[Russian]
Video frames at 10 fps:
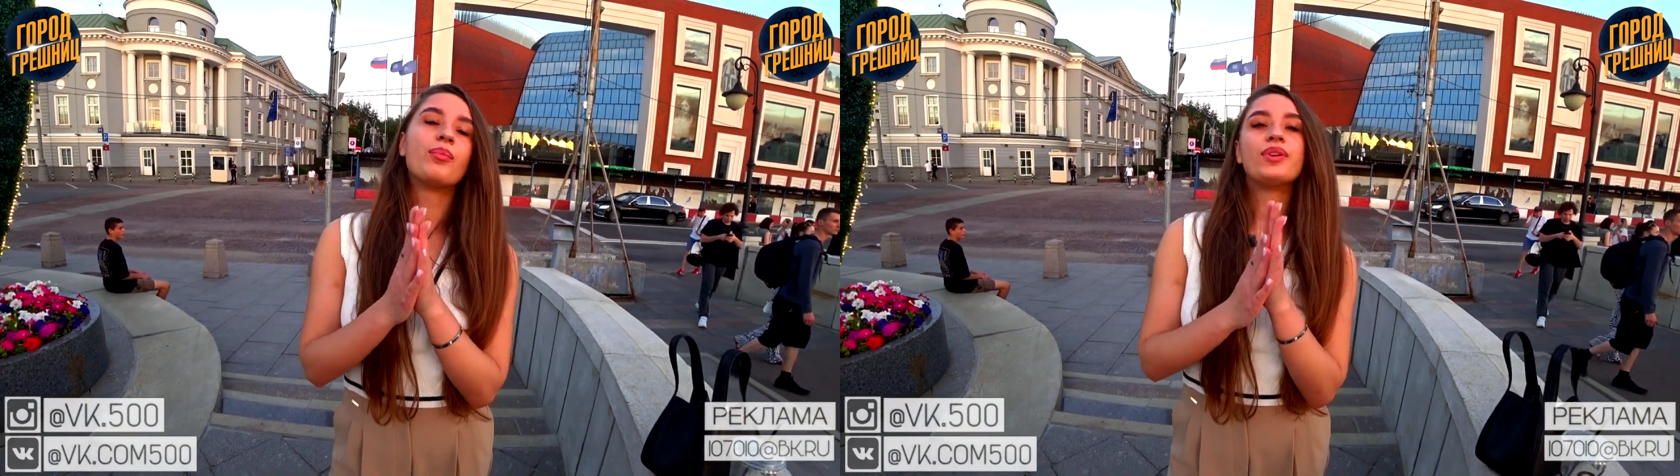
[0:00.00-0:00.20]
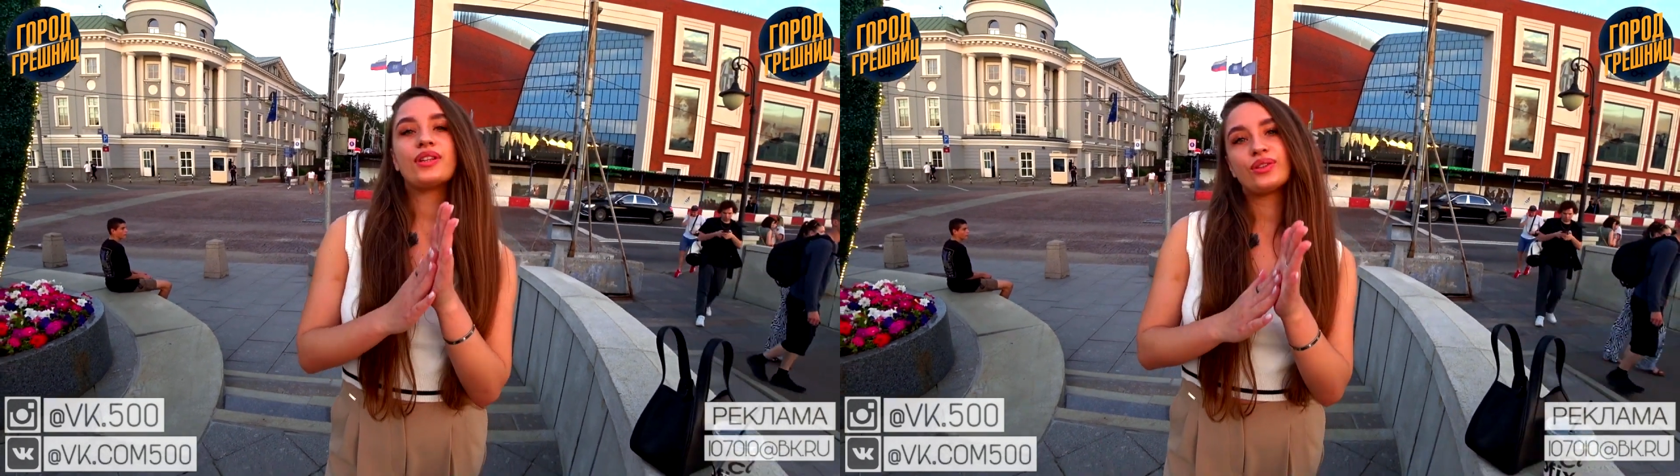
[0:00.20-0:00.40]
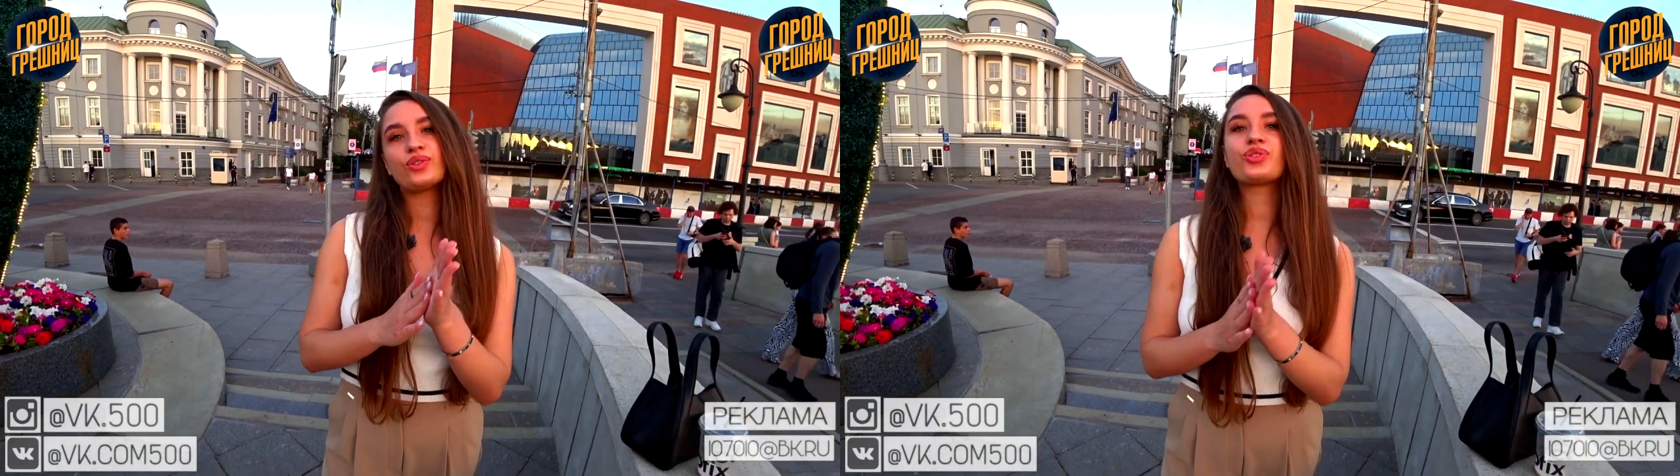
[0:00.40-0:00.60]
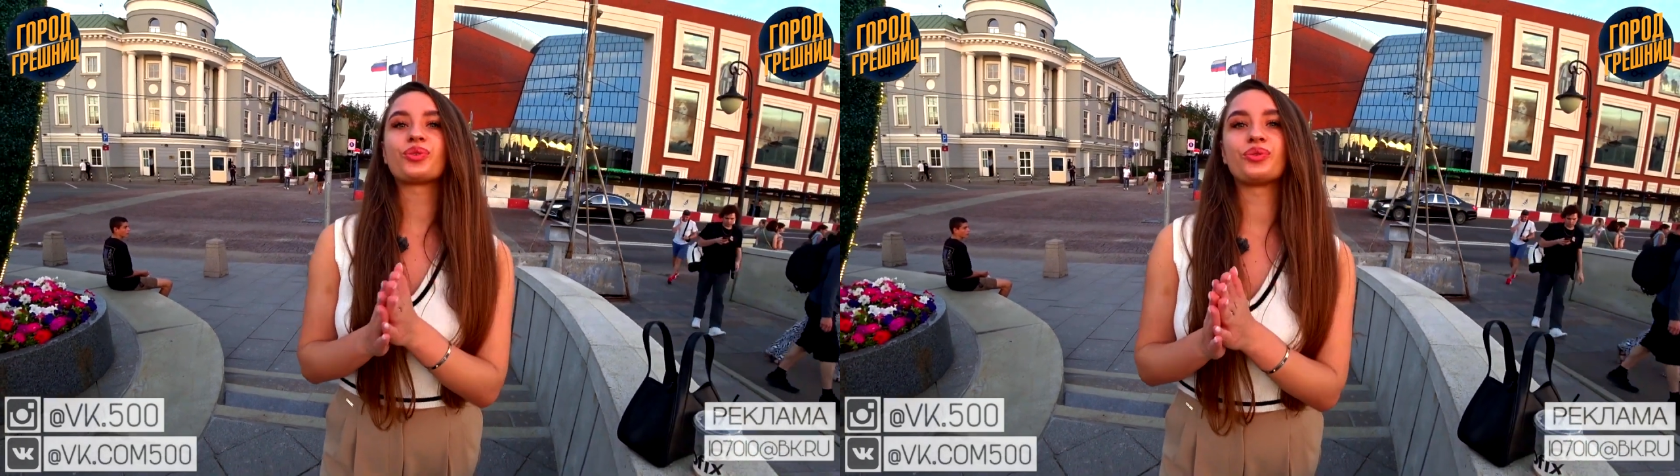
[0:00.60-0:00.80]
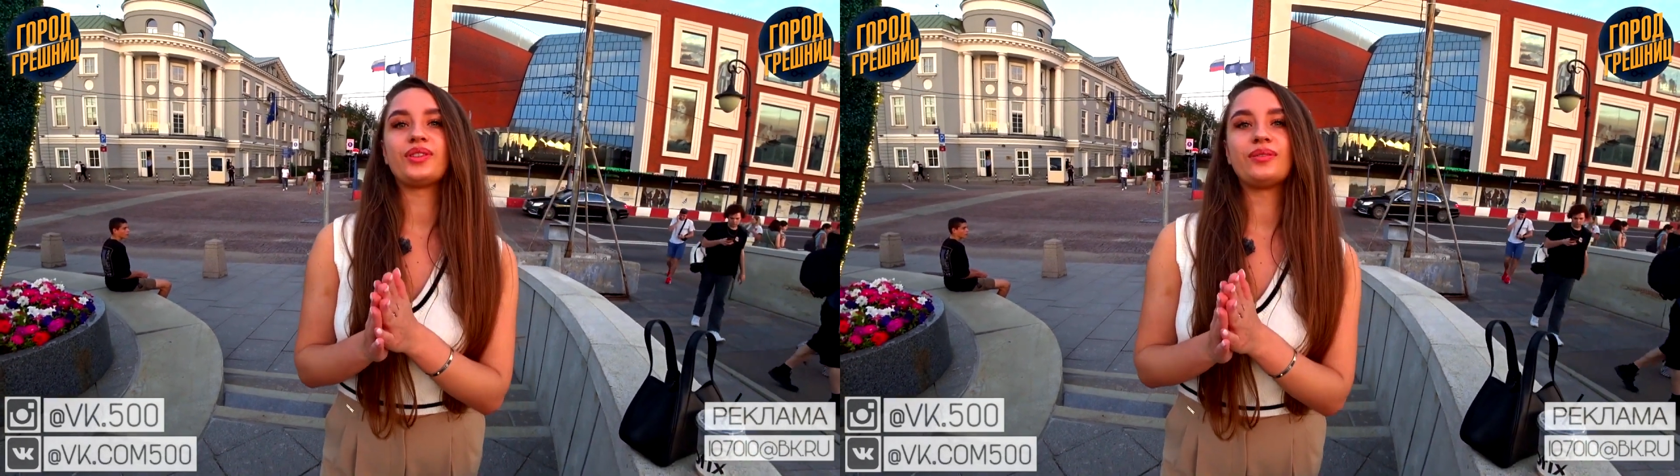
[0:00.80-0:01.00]
Блин, это очень
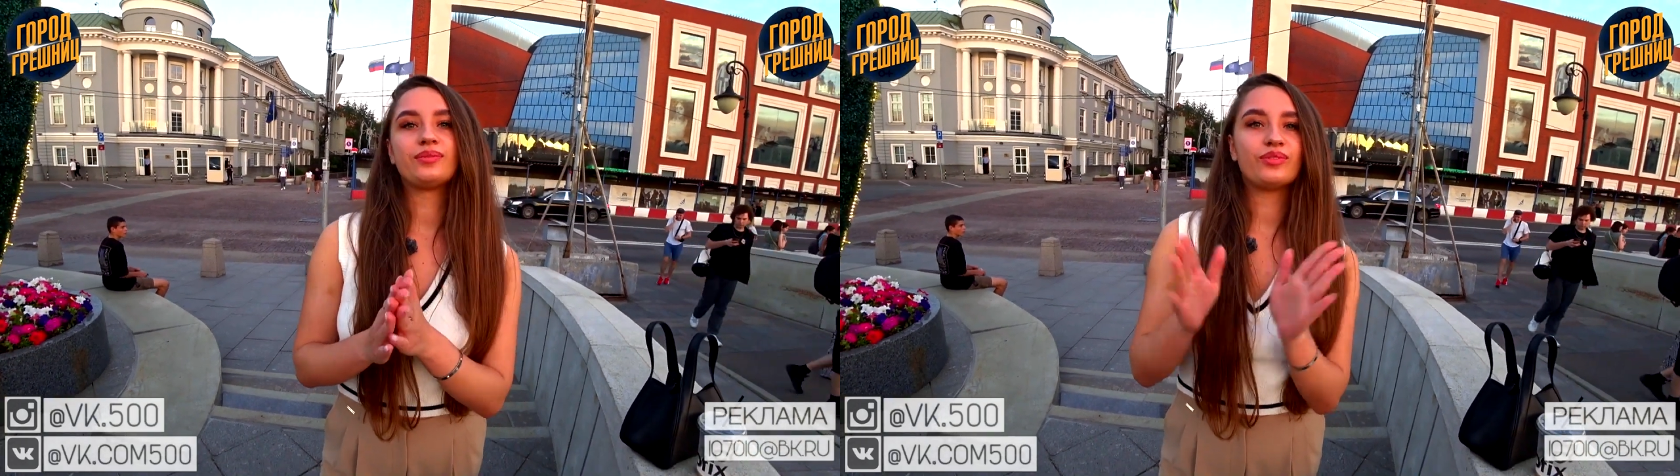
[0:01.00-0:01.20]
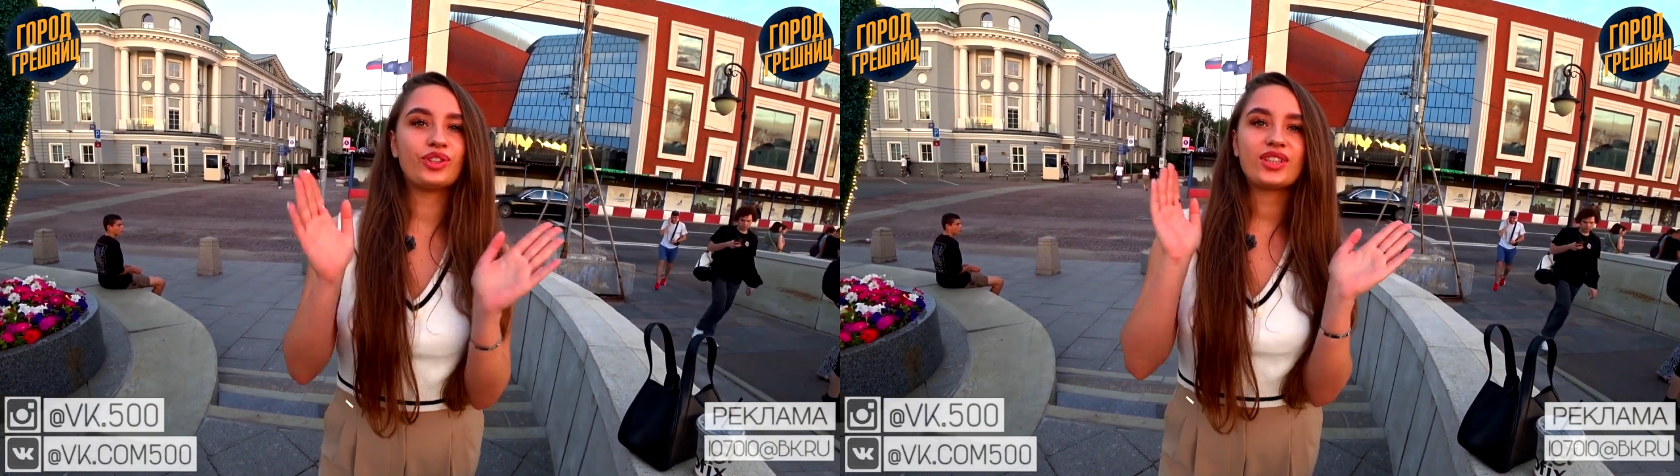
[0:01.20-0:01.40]
круто. Вот